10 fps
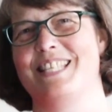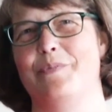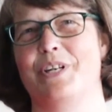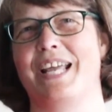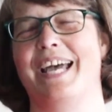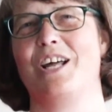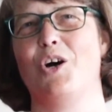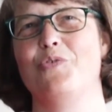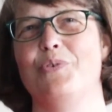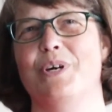der wird gerne
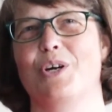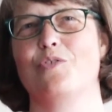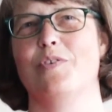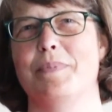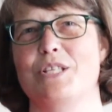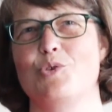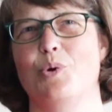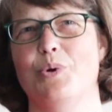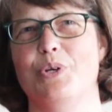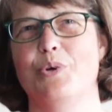auch für
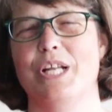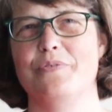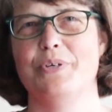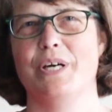Konfirmationen oder für